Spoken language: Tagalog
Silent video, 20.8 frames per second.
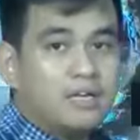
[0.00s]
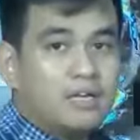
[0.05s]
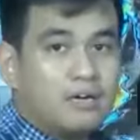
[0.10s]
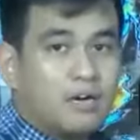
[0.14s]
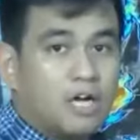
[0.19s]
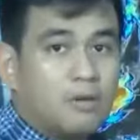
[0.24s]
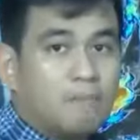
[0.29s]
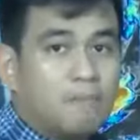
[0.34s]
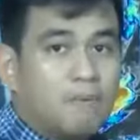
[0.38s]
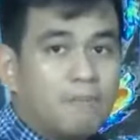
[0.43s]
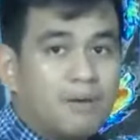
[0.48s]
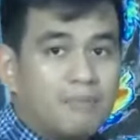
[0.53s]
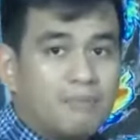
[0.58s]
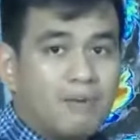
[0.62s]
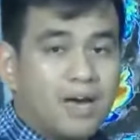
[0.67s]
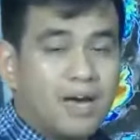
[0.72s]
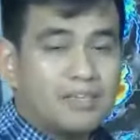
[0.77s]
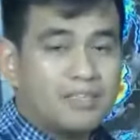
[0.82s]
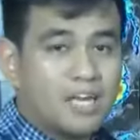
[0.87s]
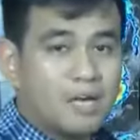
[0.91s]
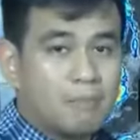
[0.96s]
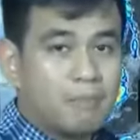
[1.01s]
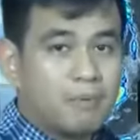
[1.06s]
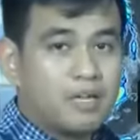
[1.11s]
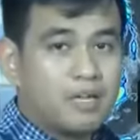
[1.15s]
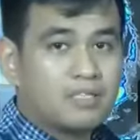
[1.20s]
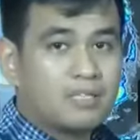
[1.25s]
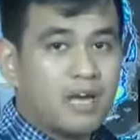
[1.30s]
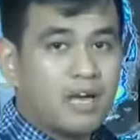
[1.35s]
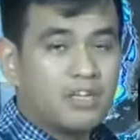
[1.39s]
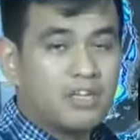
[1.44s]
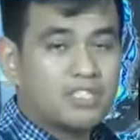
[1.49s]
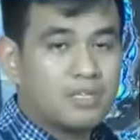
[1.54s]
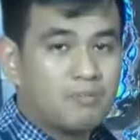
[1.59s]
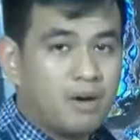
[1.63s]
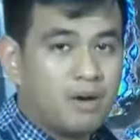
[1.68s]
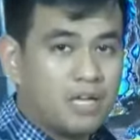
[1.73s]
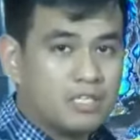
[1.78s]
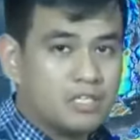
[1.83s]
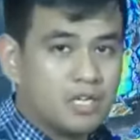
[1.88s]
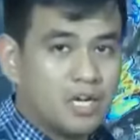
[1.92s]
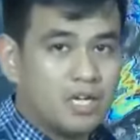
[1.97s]
ngayon pa man maghanda pa rin tayo sa
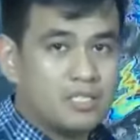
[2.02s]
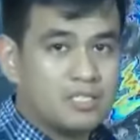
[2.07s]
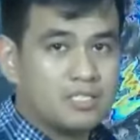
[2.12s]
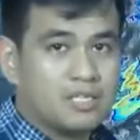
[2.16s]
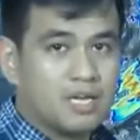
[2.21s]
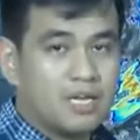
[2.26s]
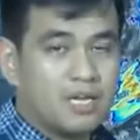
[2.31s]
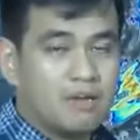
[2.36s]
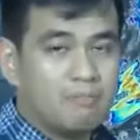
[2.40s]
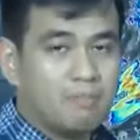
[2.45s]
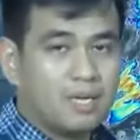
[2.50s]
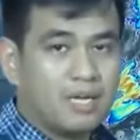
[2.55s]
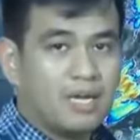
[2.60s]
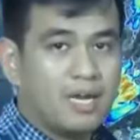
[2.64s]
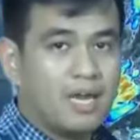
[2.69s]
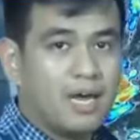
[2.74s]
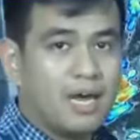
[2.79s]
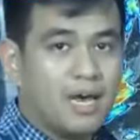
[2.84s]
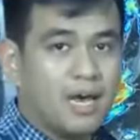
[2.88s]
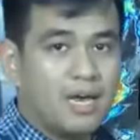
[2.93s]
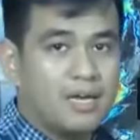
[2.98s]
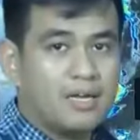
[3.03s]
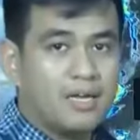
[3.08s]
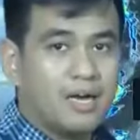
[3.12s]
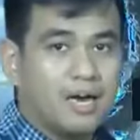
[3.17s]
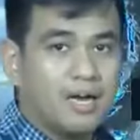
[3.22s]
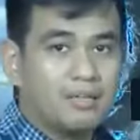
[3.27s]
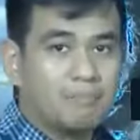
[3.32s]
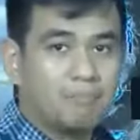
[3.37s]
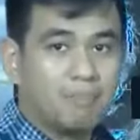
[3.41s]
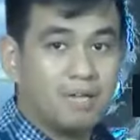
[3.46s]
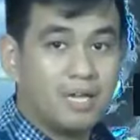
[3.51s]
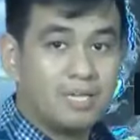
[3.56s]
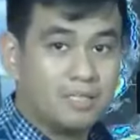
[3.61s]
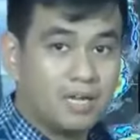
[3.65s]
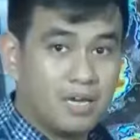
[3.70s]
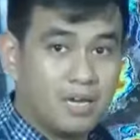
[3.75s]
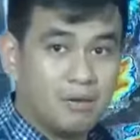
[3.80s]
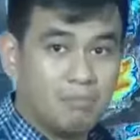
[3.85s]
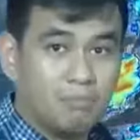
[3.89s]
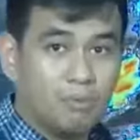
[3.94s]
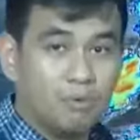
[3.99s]
mga tsansa ng biglaan at
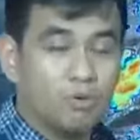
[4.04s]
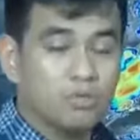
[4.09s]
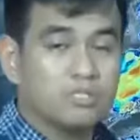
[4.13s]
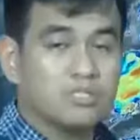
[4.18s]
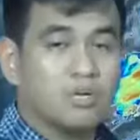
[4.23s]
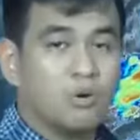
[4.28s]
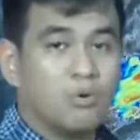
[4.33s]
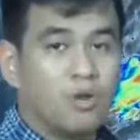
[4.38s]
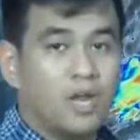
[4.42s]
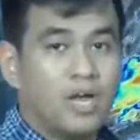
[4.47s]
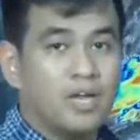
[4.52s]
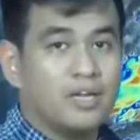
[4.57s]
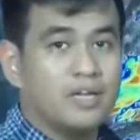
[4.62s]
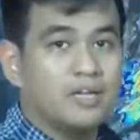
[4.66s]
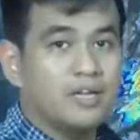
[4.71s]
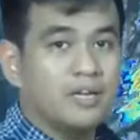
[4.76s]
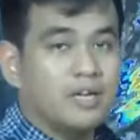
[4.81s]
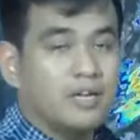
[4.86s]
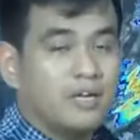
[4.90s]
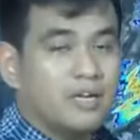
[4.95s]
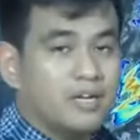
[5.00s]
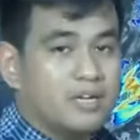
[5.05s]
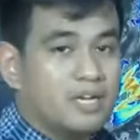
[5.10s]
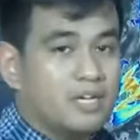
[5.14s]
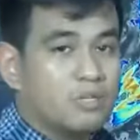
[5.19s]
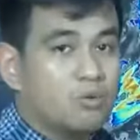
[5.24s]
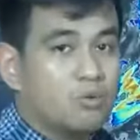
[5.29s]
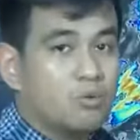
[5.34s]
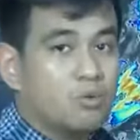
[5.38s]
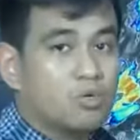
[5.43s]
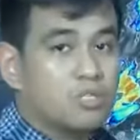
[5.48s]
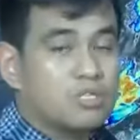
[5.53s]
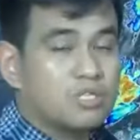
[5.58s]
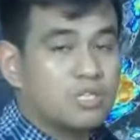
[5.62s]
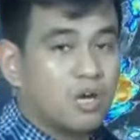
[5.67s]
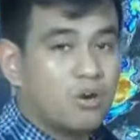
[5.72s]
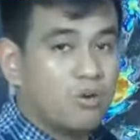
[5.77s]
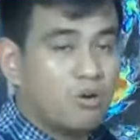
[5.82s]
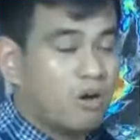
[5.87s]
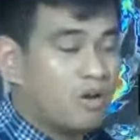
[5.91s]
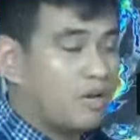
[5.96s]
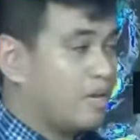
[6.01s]
panandali ang buhos na ulan na dulot ng
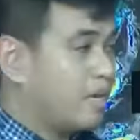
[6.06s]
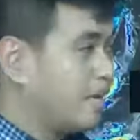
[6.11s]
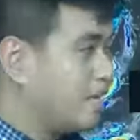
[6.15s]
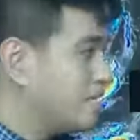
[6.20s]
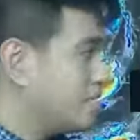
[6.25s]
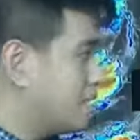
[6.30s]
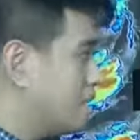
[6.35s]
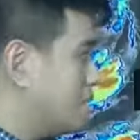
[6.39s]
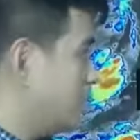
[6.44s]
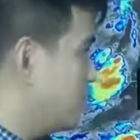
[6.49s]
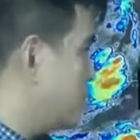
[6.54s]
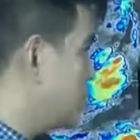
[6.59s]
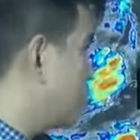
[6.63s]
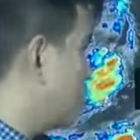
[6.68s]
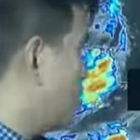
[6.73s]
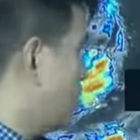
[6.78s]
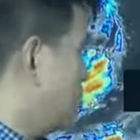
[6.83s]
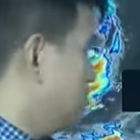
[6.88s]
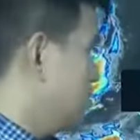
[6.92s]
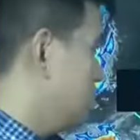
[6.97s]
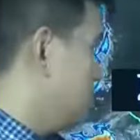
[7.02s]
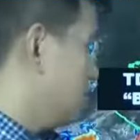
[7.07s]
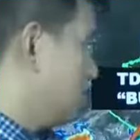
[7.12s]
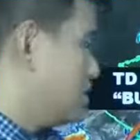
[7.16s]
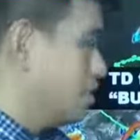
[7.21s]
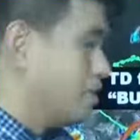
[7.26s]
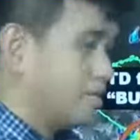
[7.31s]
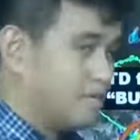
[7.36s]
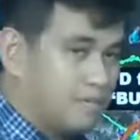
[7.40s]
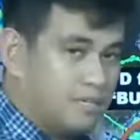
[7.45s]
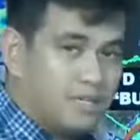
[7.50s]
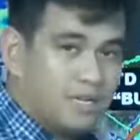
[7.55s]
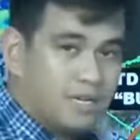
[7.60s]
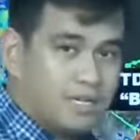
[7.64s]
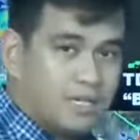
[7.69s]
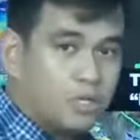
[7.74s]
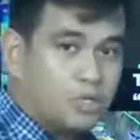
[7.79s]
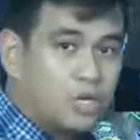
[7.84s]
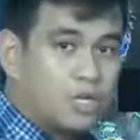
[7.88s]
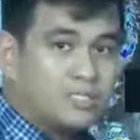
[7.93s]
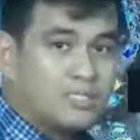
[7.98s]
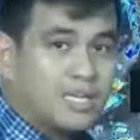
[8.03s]
localized thunderstorms.
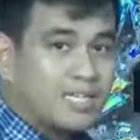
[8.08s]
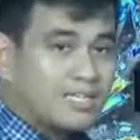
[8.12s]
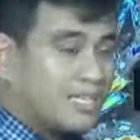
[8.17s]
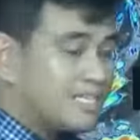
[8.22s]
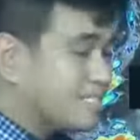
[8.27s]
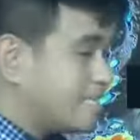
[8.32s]
Dito rin sa ating